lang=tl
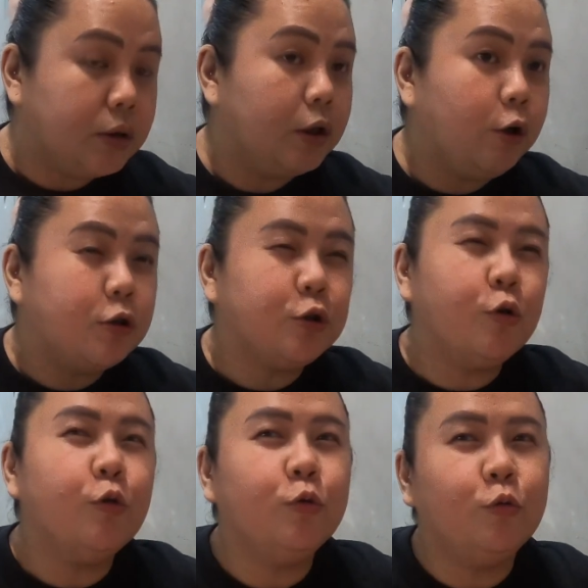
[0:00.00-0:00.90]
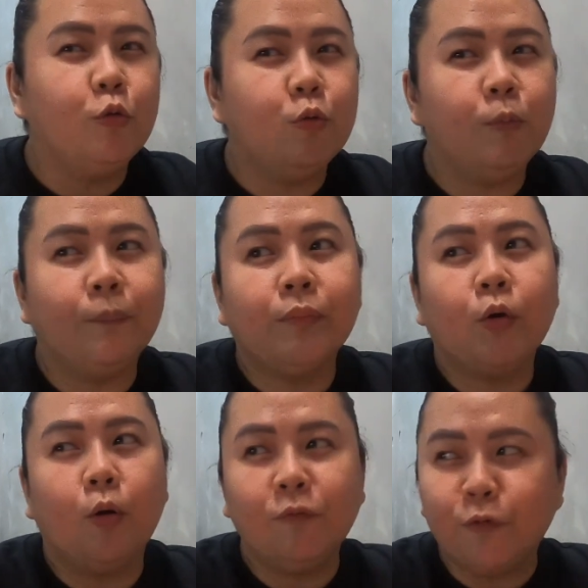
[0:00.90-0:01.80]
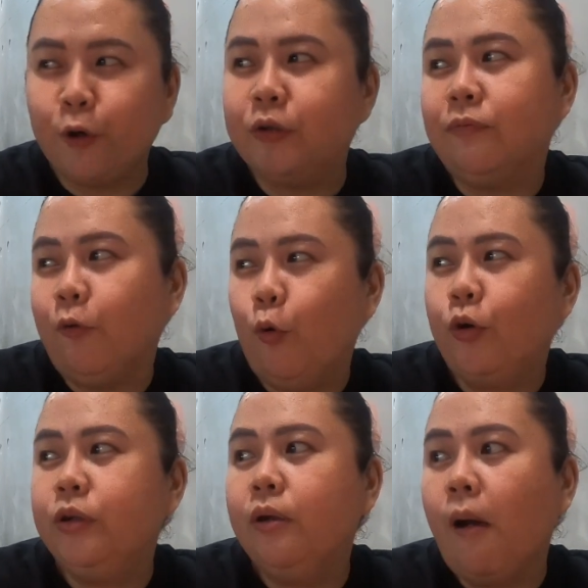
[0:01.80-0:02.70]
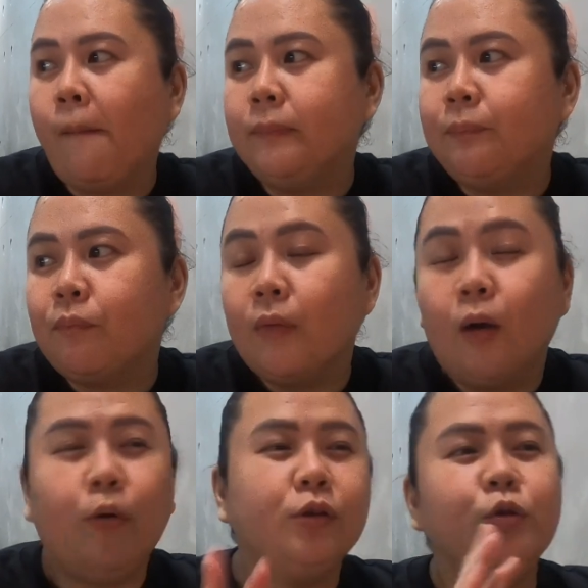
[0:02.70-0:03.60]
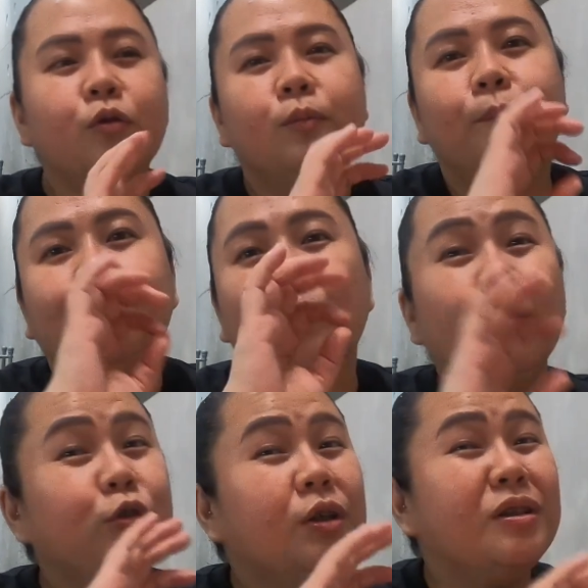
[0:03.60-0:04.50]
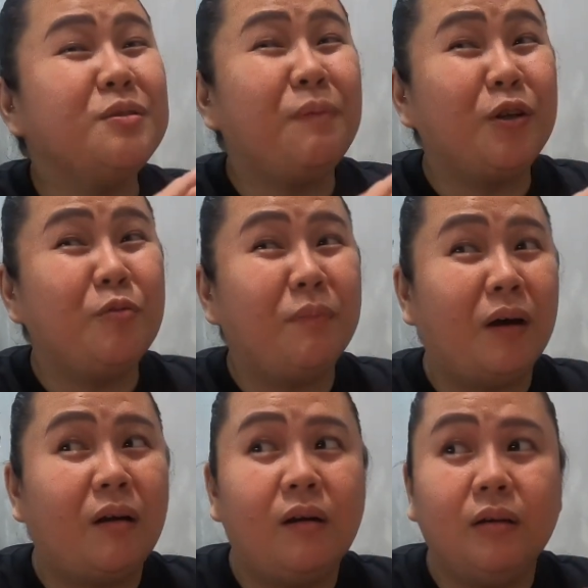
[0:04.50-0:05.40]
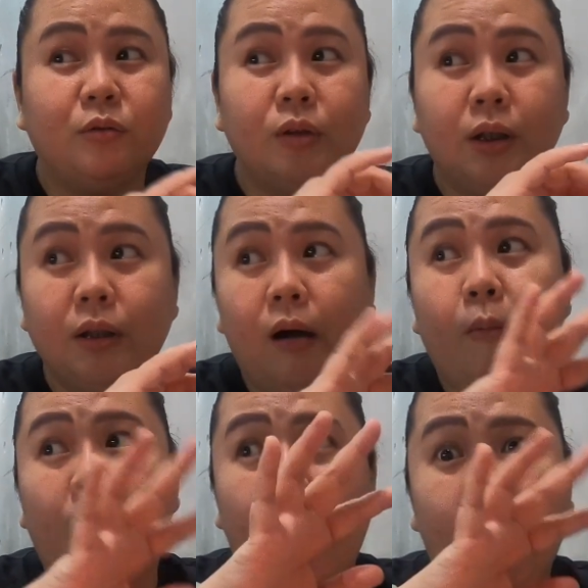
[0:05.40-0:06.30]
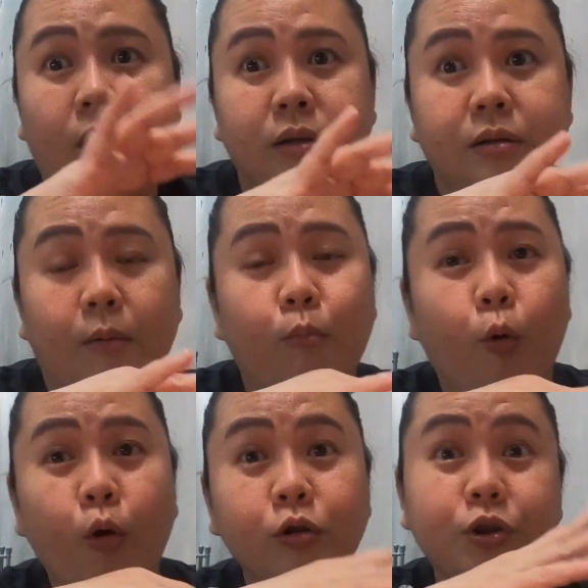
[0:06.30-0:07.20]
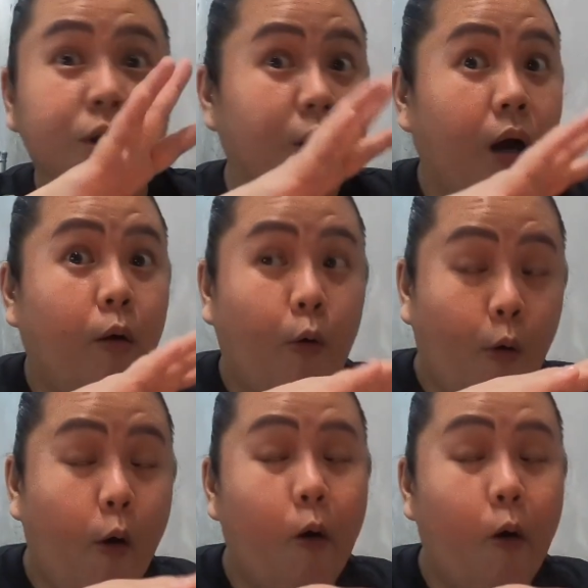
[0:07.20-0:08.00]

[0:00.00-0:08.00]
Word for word: seryoso kung, kung comfort food. Huwag Kung- niyo, huwag niyo expect yung parang katulad ng mga Kabalin, ng